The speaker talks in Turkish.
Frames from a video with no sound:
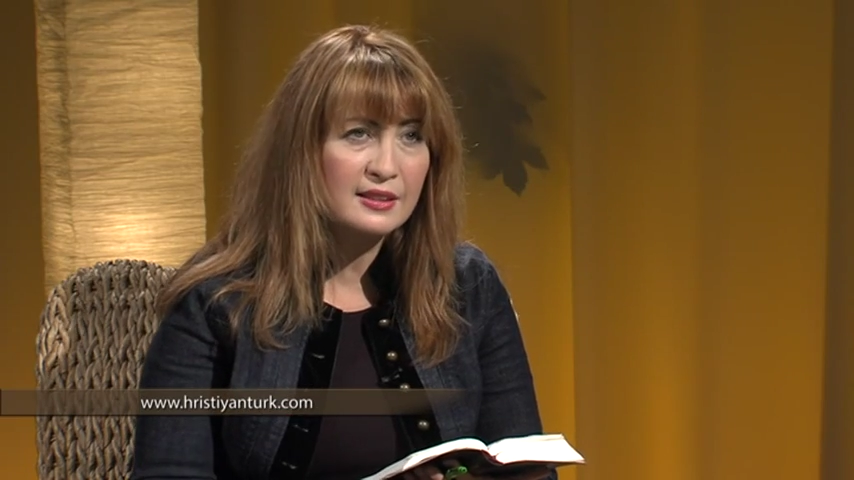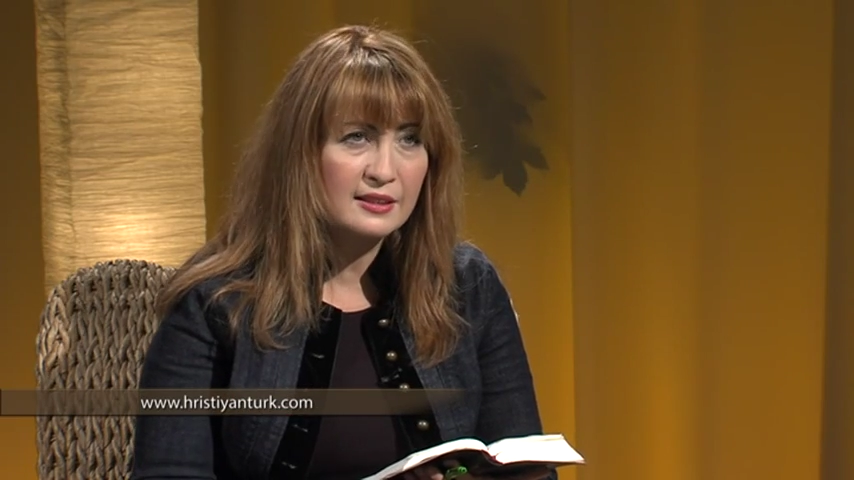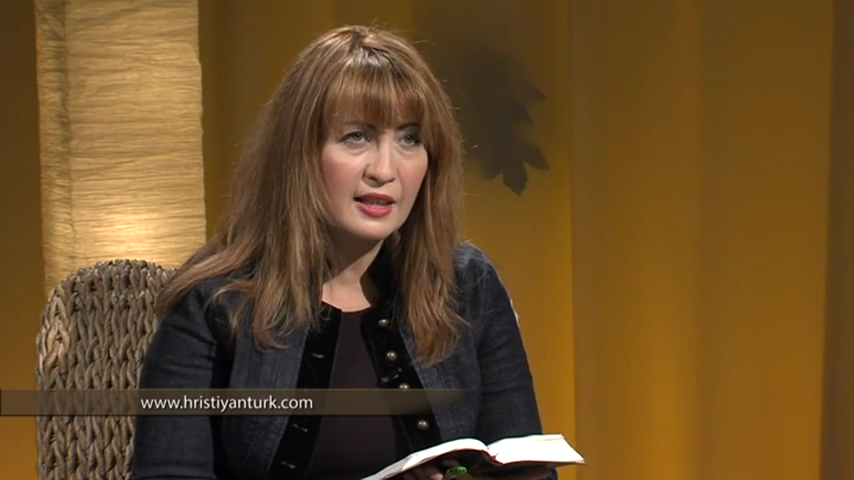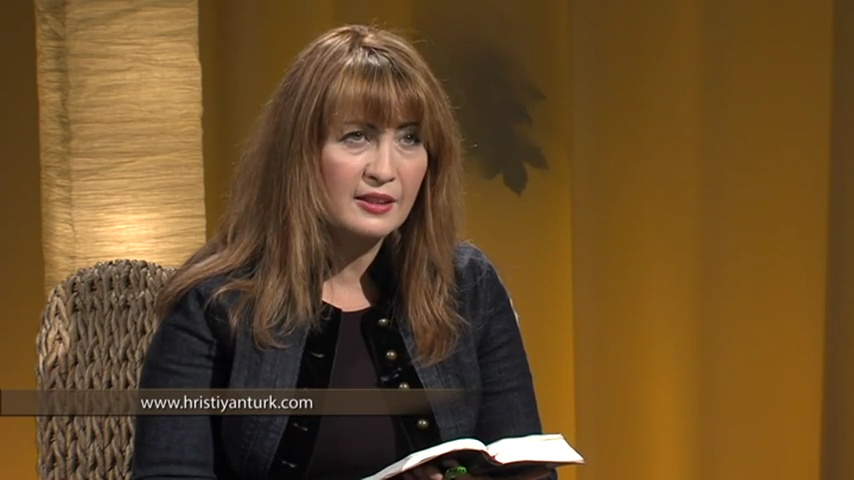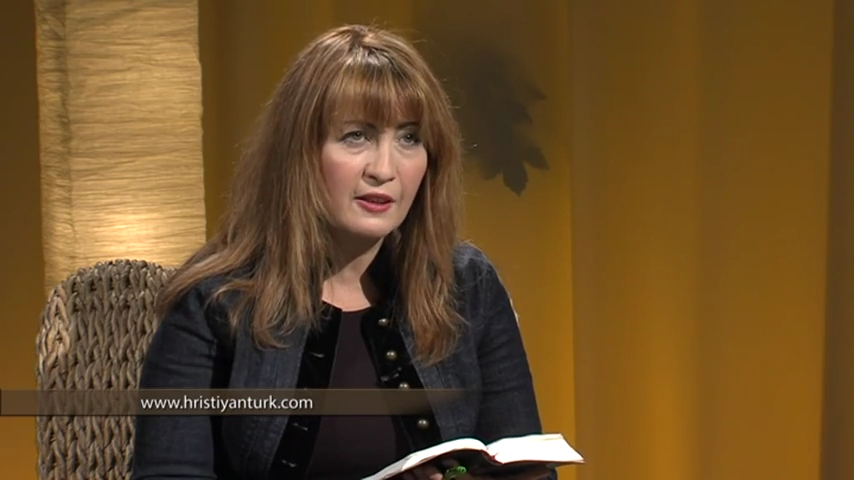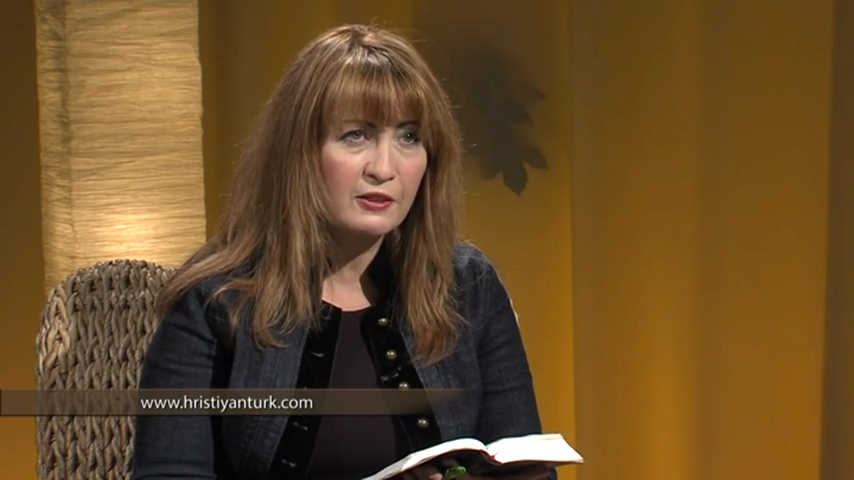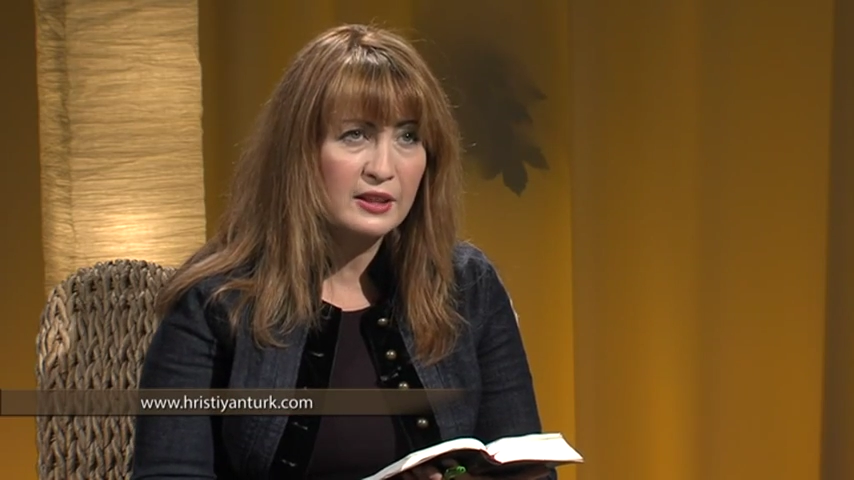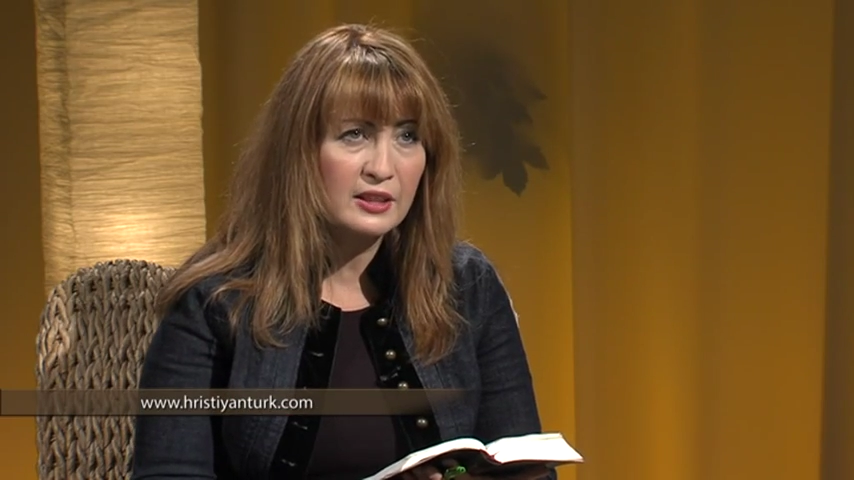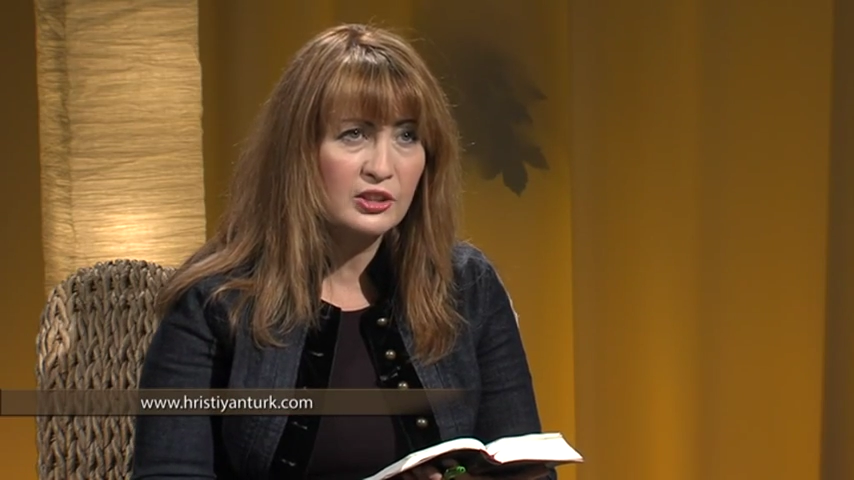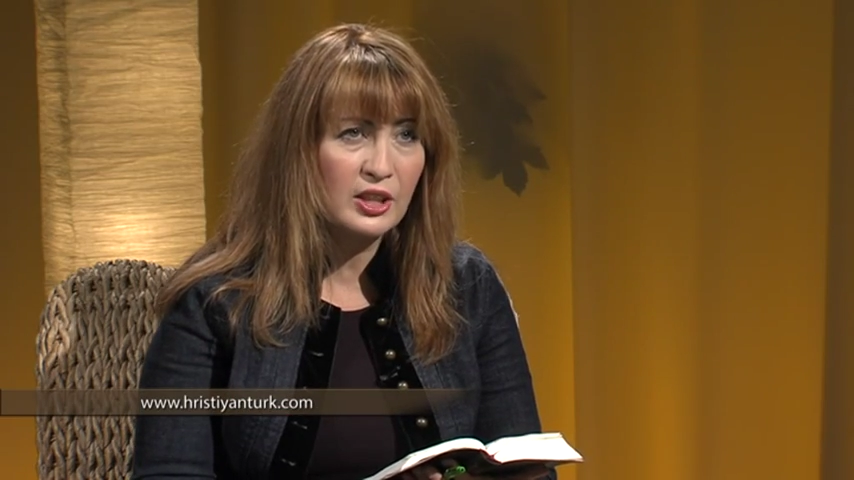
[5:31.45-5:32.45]
sizden
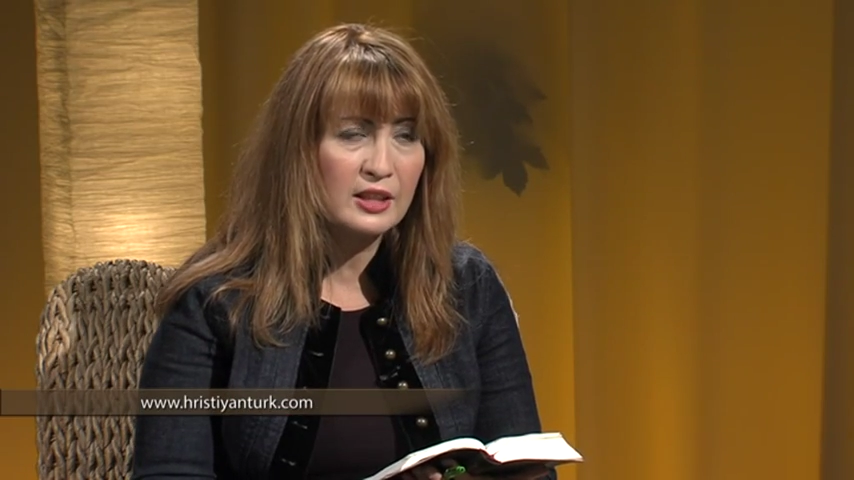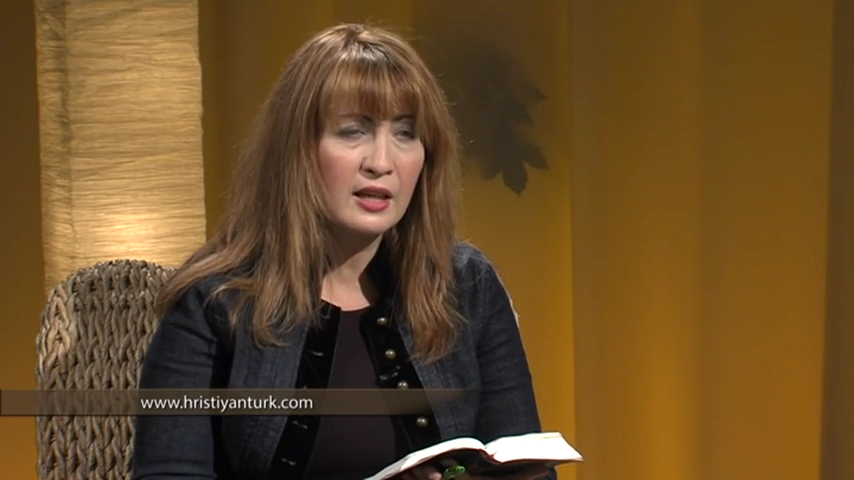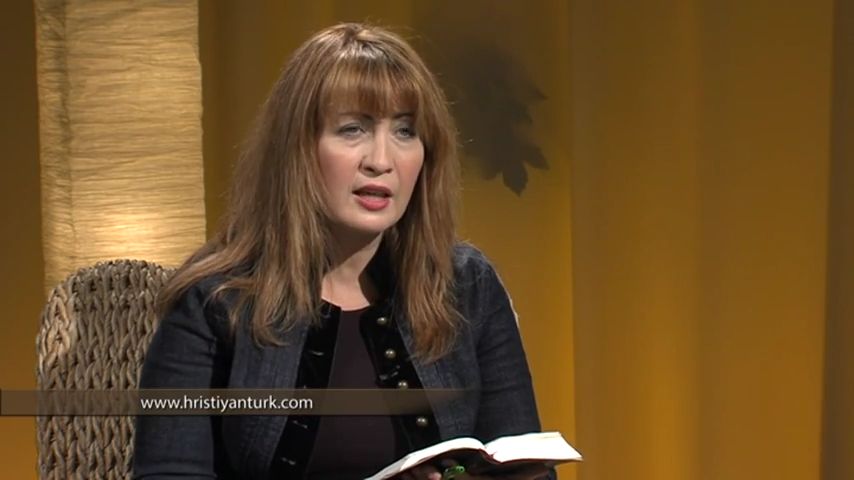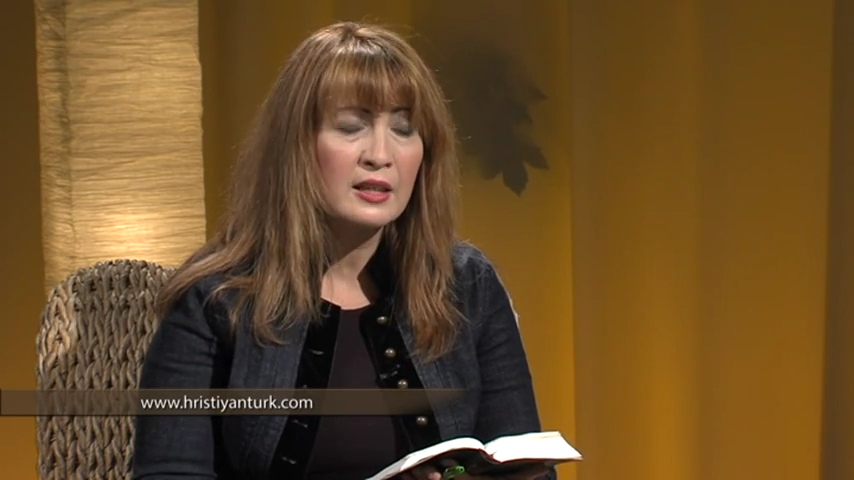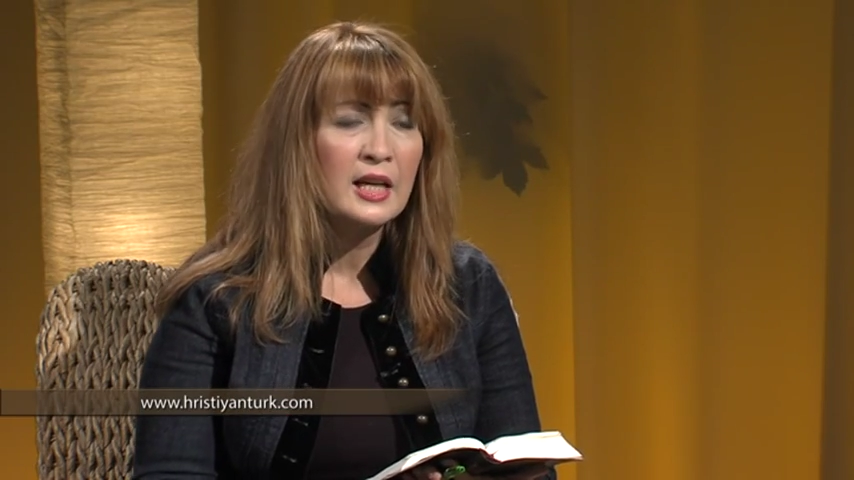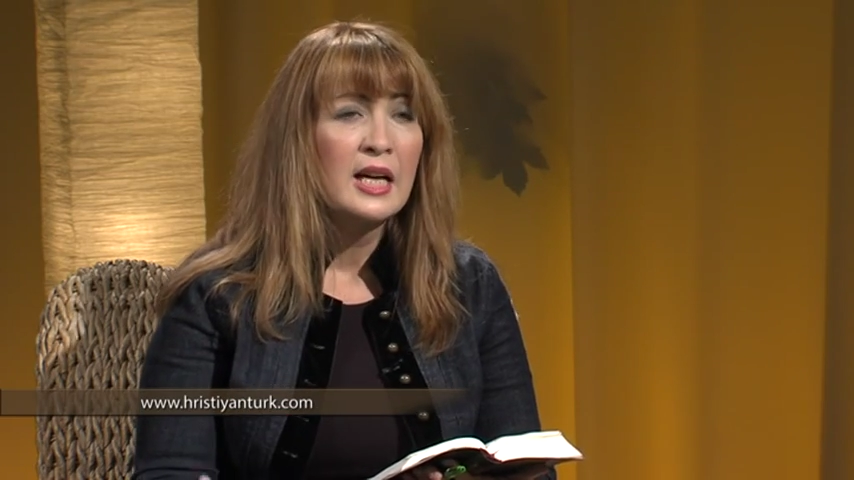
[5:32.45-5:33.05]
nefret edecekler.